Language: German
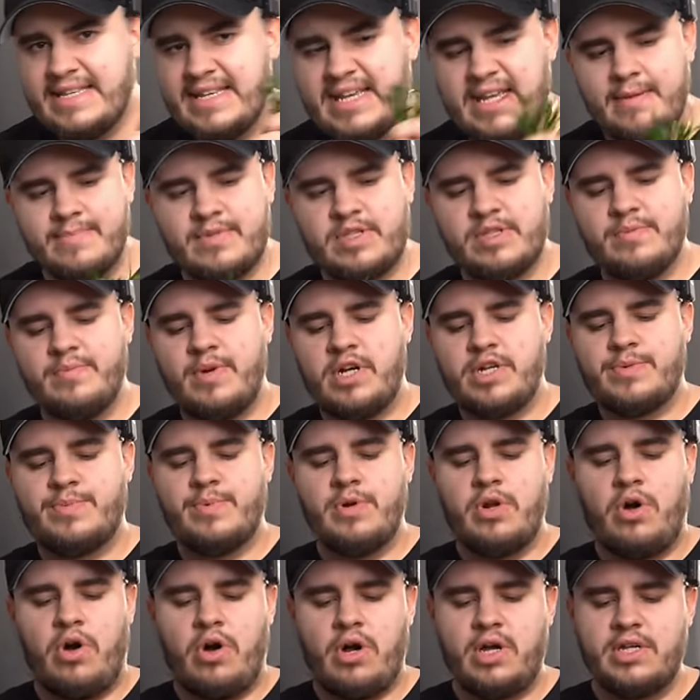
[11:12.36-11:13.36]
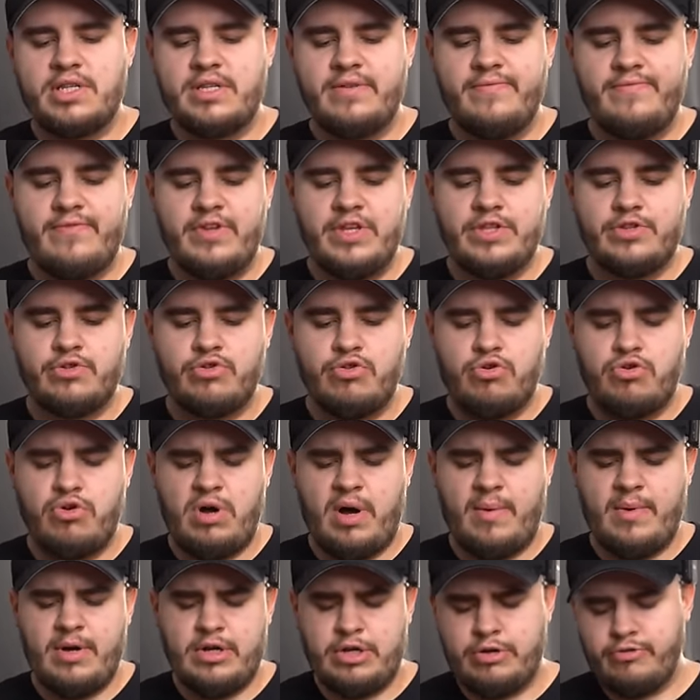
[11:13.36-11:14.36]
Die gibt es zum Beispiel auch als in vitro,
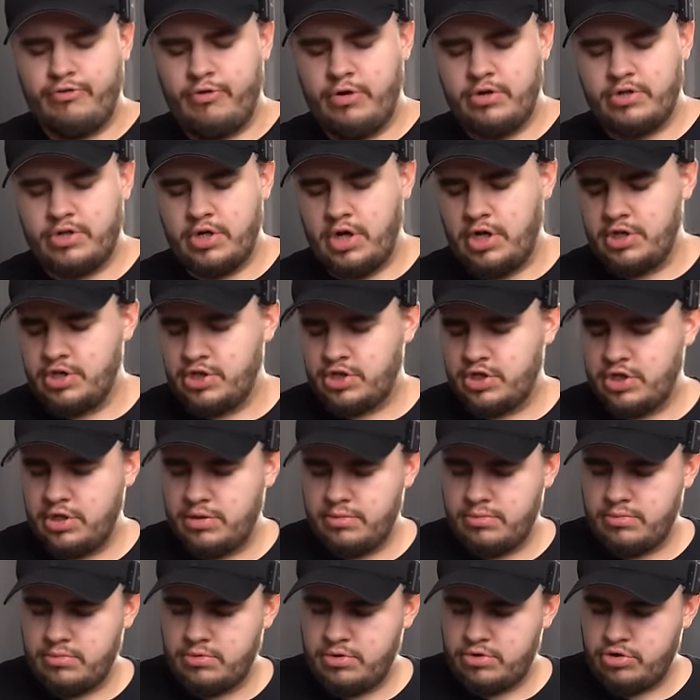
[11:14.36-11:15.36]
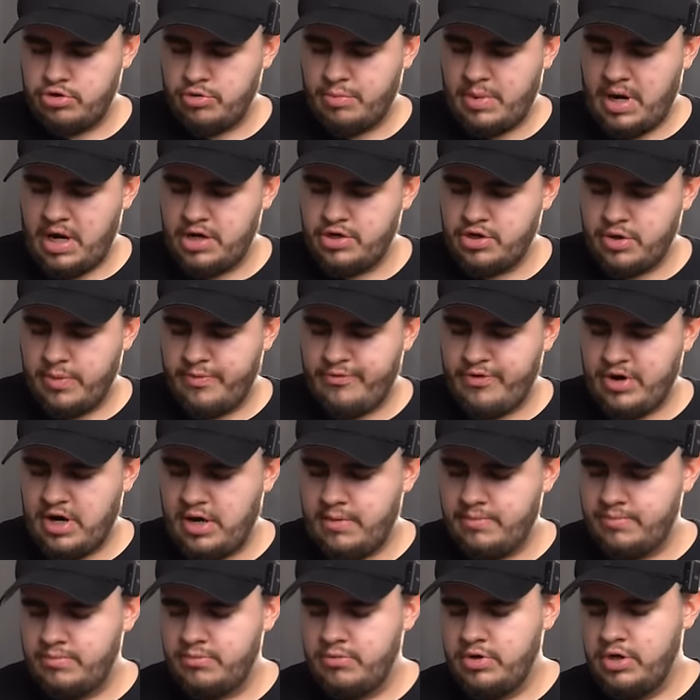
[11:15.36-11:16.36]
aber ich wollte jetzt den normalen Topf
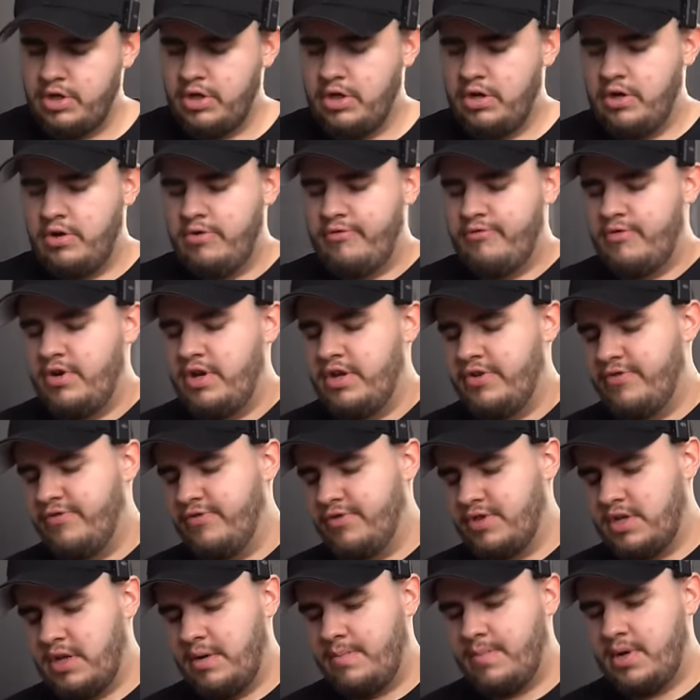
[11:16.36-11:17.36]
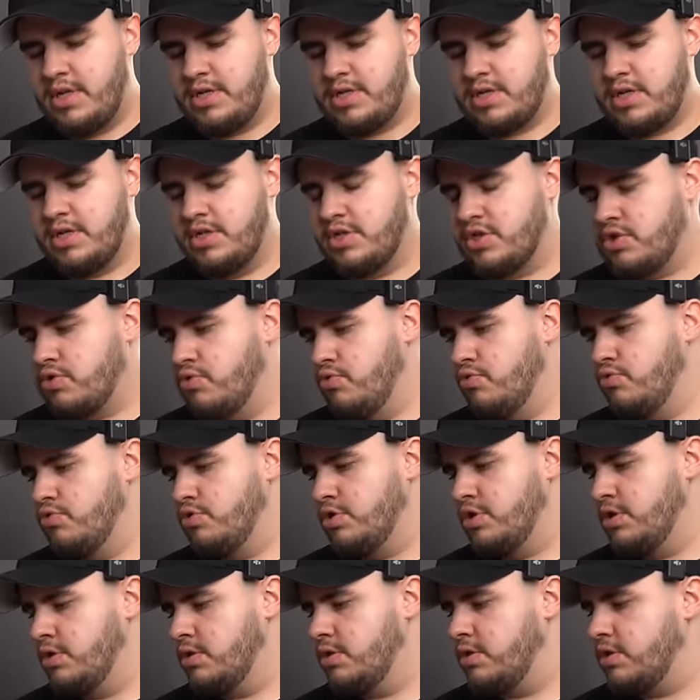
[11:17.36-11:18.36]
haben, weil ich finde, der passt ganz
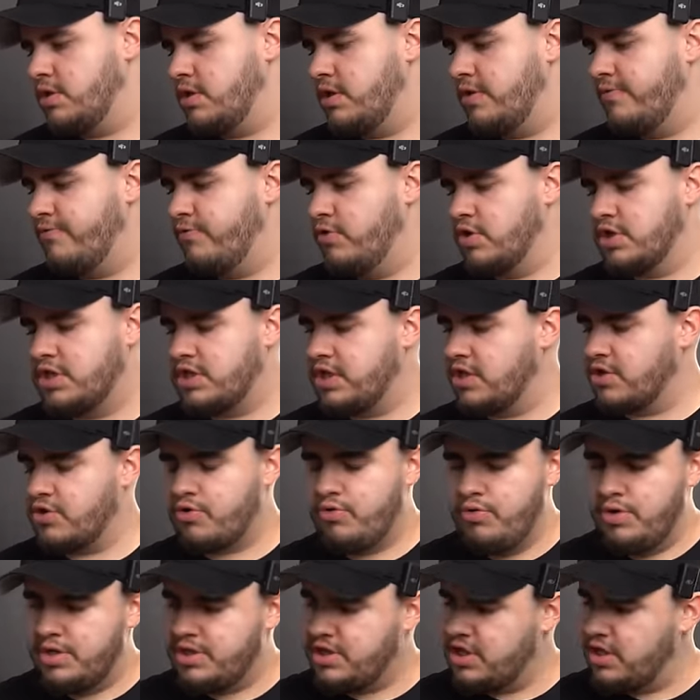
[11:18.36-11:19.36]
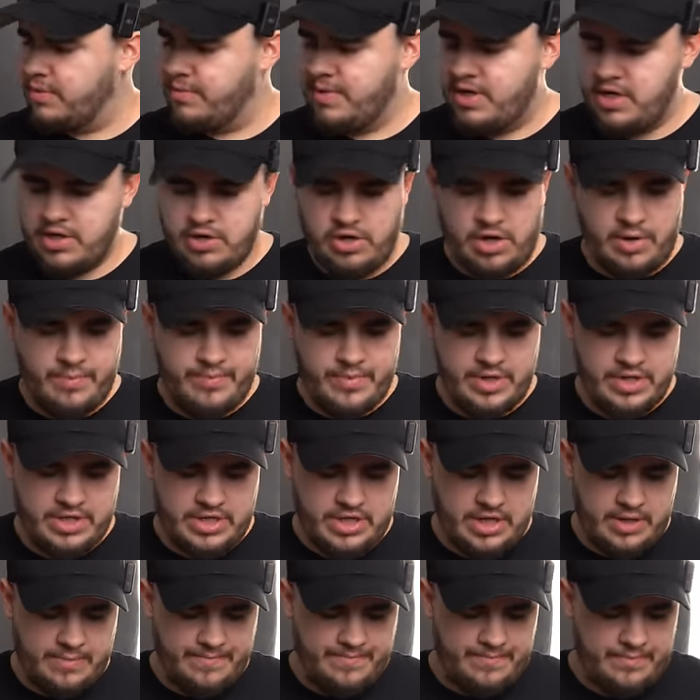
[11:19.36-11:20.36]
gut. Die Wurzeln kürze ich mir hier noch ein
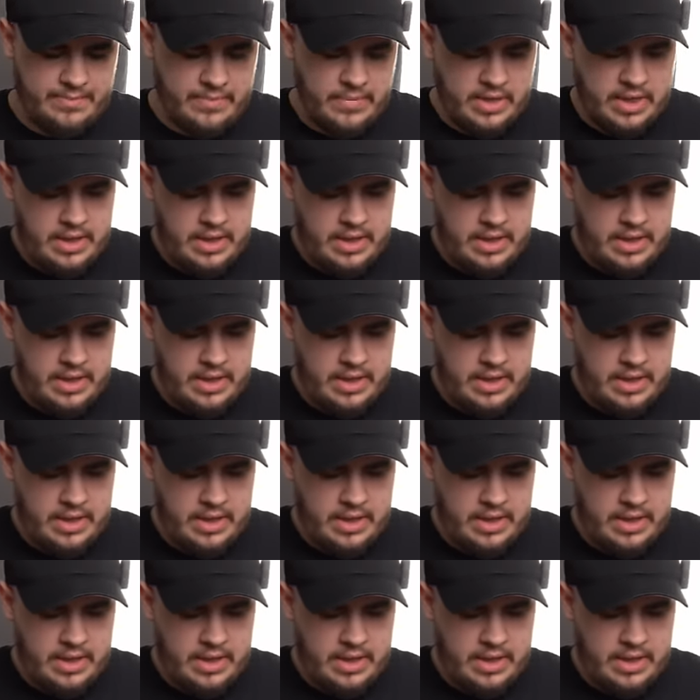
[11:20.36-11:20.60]
bisschen.